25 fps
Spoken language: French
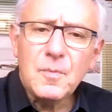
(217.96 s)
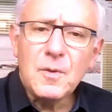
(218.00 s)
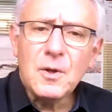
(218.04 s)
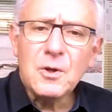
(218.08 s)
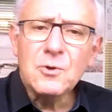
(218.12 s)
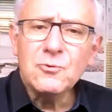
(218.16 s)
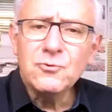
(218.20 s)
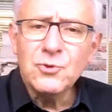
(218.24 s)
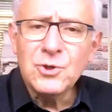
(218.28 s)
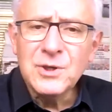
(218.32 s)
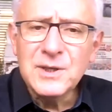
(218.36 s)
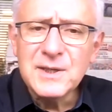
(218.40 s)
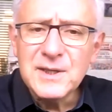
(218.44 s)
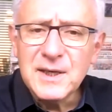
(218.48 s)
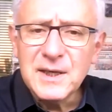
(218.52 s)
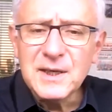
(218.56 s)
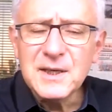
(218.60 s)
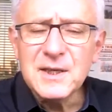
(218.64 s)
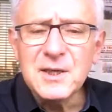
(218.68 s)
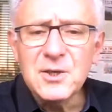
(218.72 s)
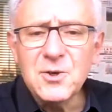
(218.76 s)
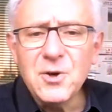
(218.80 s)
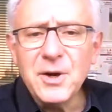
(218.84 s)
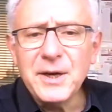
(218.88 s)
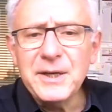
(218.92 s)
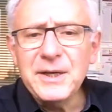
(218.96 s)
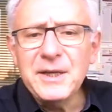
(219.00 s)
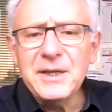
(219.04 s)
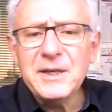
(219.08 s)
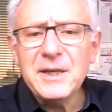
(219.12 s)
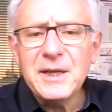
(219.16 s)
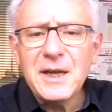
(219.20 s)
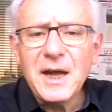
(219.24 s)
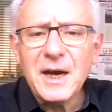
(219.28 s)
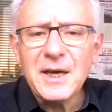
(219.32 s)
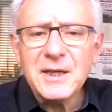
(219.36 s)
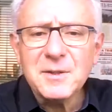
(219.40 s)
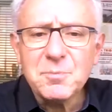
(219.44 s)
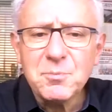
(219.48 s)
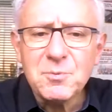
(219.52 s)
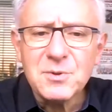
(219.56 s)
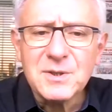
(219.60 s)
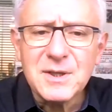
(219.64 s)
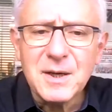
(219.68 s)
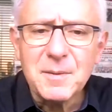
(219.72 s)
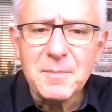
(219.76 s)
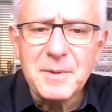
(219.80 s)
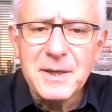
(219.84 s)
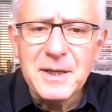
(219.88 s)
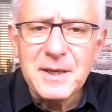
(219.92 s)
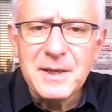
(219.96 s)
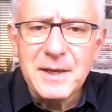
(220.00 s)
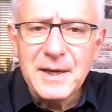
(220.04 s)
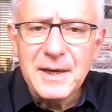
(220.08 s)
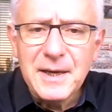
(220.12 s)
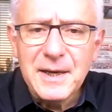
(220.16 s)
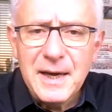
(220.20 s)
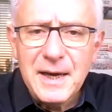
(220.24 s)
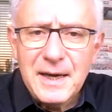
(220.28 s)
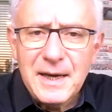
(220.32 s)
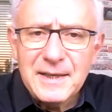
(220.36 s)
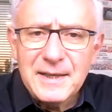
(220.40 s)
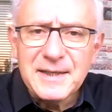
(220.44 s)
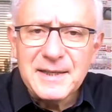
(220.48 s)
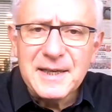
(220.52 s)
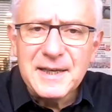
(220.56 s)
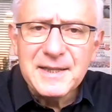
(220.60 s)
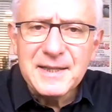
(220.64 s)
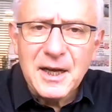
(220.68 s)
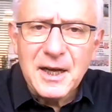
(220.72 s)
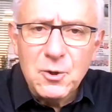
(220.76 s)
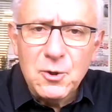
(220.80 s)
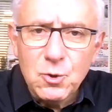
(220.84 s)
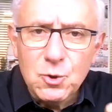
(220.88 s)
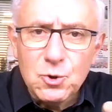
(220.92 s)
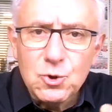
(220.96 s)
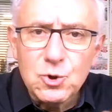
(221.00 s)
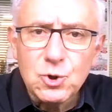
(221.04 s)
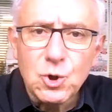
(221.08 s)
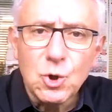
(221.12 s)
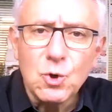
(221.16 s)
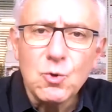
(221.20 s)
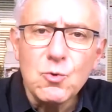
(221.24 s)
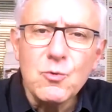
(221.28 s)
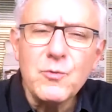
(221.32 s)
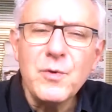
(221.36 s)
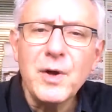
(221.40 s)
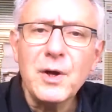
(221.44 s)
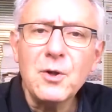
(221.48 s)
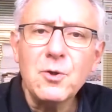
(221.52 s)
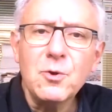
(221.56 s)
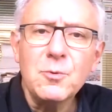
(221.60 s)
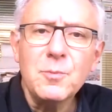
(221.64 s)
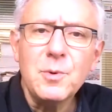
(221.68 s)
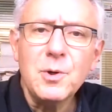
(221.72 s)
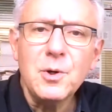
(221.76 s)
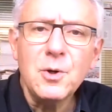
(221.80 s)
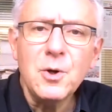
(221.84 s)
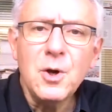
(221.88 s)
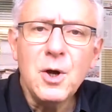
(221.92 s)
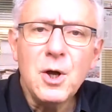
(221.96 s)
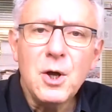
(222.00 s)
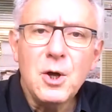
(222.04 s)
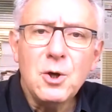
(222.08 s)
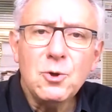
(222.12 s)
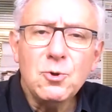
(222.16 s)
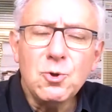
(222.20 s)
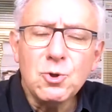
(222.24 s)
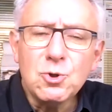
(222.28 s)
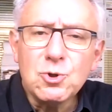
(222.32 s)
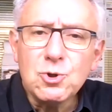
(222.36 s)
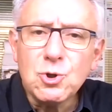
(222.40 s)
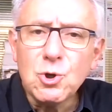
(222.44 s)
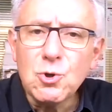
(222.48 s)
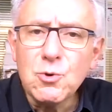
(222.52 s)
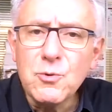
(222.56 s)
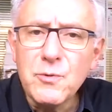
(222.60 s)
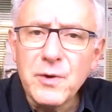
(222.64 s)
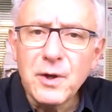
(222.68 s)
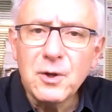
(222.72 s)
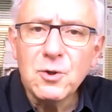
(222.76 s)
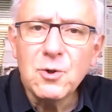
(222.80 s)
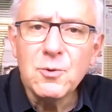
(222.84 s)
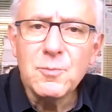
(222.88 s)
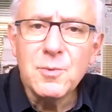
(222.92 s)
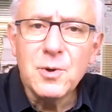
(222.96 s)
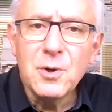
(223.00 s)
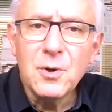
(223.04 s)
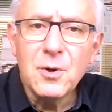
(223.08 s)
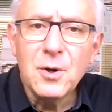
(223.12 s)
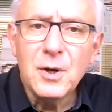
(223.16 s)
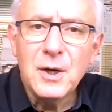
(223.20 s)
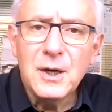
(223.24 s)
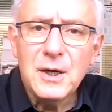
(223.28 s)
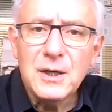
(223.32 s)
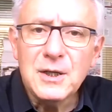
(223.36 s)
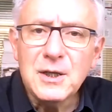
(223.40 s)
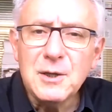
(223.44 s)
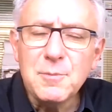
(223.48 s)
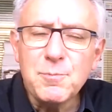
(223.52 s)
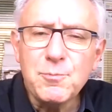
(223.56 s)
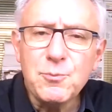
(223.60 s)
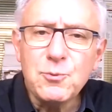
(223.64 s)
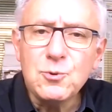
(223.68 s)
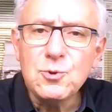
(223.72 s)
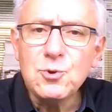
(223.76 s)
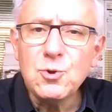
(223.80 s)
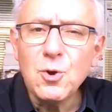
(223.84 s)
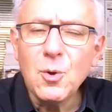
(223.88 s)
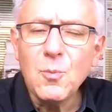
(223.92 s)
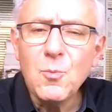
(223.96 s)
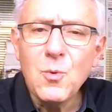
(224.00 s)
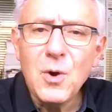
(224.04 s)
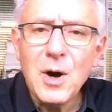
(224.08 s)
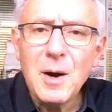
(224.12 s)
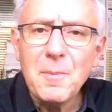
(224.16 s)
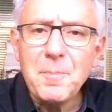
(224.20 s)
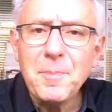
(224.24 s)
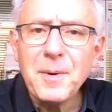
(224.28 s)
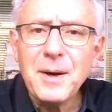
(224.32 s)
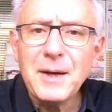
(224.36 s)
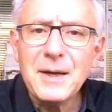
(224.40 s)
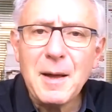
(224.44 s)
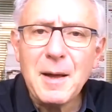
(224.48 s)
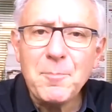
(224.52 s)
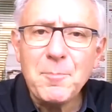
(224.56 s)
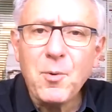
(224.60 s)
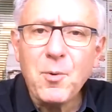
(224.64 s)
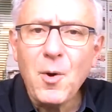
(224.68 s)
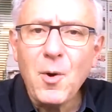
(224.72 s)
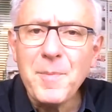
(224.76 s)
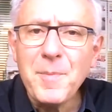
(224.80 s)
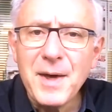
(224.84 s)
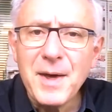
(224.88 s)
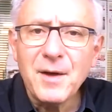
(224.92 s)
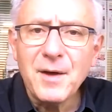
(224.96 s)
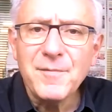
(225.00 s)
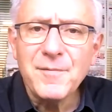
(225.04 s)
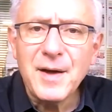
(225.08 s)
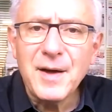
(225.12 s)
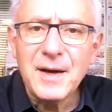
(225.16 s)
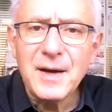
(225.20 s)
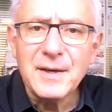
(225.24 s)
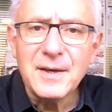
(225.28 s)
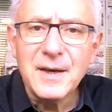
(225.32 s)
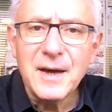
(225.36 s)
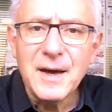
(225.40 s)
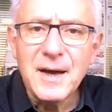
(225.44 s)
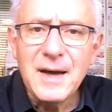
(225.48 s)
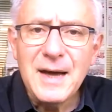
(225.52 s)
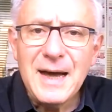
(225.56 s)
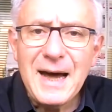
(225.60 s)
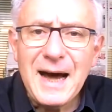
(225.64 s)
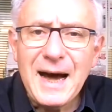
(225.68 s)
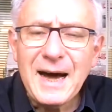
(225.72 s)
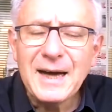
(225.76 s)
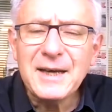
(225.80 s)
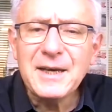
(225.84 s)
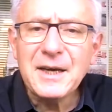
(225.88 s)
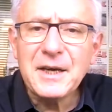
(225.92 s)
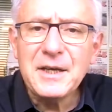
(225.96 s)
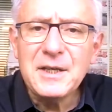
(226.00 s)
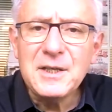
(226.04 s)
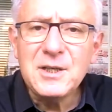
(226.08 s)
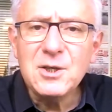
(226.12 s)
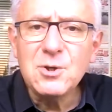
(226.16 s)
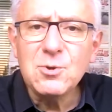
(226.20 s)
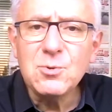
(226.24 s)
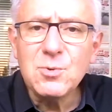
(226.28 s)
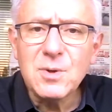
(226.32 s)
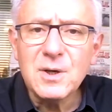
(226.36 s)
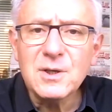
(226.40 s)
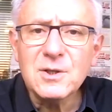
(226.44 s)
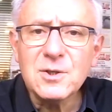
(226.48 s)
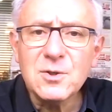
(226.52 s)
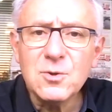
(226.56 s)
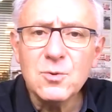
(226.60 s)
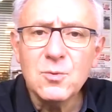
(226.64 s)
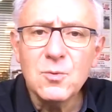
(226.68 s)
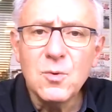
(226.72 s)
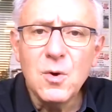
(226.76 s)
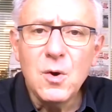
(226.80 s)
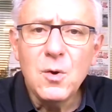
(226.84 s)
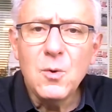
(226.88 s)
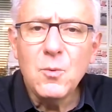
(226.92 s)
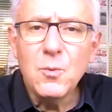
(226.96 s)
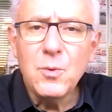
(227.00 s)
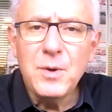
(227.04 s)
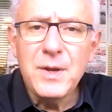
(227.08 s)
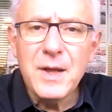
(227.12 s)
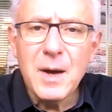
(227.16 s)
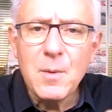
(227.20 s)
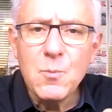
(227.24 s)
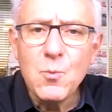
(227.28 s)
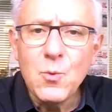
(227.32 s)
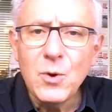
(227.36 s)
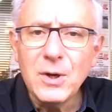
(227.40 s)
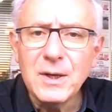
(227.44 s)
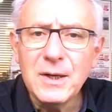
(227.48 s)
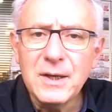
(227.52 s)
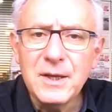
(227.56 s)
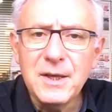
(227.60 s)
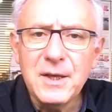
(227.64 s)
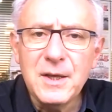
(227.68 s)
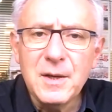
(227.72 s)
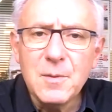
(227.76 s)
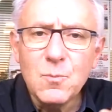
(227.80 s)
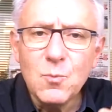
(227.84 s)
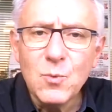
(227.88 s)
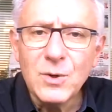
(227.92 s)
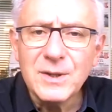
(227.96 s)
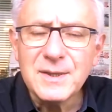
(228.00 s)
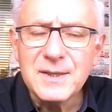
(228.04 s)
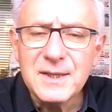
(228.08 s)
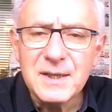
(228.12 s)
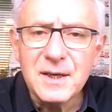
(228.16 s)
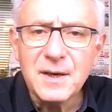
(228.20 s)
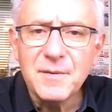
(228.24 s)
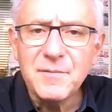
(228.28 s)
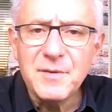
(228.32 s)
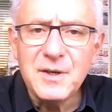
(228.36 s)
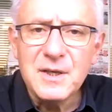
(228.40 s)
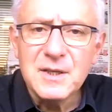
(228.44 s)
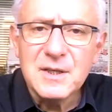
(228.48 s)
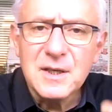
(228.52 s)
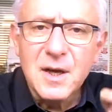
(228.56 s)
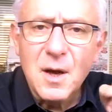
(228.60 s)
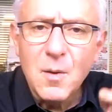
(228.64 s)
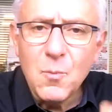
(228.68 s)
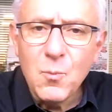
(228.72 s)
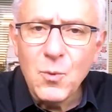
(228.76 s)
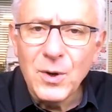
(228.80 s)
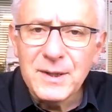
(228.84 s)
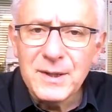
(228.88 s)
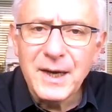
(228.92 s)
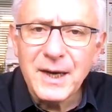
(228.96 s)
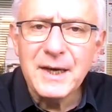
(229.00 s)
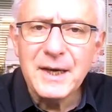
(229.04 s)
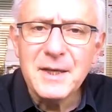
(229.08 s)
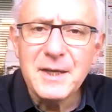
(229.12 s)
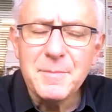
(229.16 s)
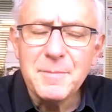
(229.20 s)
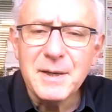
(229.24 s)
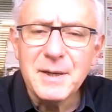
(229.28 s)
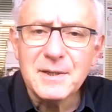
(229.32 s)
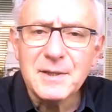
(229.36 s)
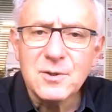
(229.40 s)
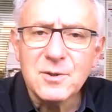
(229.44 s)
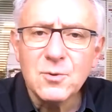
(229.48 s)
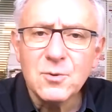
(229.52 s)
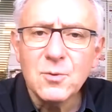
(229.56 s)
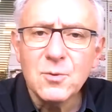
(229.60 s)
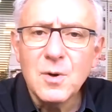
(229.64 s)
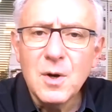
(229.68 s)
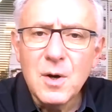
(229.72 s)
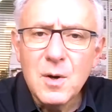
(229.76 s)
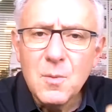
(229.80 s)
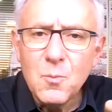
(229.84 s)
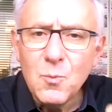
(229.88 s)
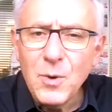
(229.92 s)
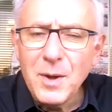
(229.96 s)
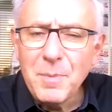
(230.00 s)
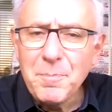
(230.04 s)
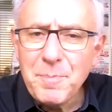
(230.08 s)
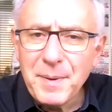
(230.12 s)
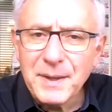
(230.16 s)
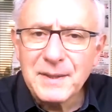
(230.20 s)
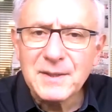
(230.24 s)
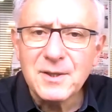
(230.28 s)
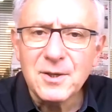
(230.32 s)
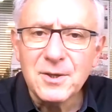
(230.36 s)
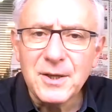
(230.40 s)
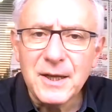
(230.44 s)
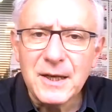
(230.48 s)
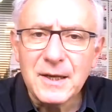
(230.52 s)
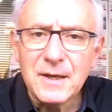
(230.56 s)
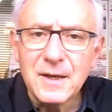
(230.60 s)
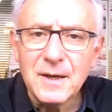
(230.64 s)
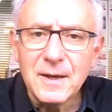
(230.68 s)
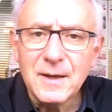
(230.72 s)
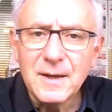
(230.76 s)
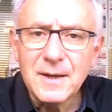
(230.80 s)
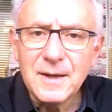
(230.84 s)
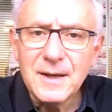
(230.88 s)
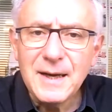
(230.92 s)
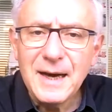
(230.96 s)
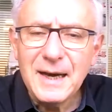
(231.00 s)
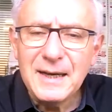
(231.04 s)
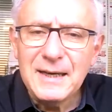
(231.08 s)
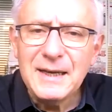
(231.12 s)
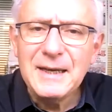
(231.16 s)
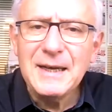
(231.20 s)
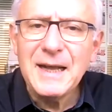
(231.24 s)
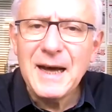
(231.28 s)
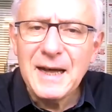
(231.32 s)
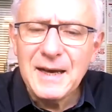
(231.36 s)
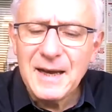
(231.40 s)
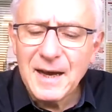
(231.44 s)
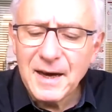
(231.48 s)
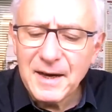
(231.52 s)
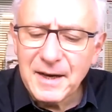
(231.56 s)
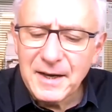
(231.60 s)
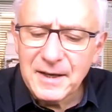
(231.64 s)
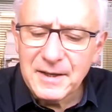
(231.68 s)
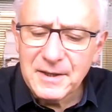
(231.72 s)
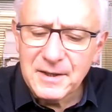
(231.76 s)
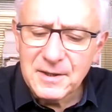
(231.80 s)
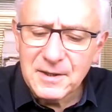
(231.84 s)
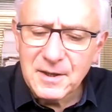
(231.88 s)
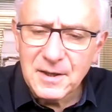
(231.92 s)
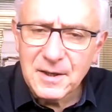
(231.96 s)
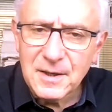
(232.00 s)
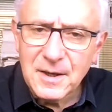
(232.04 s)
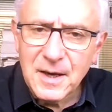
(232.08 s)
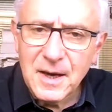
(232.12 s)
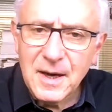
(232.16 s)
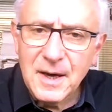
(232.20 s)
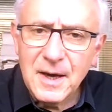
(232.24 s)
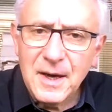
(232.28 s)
je ne sais qui en réalité, la responsabilité, c'est celle de ce gouvernement, de ce gouvernement qui, plusieurs mois après la première vague, a créé une situation où il y a moins de lits, moins de services, moins de réanimation, moins de personnel. Elle est là, la réalité.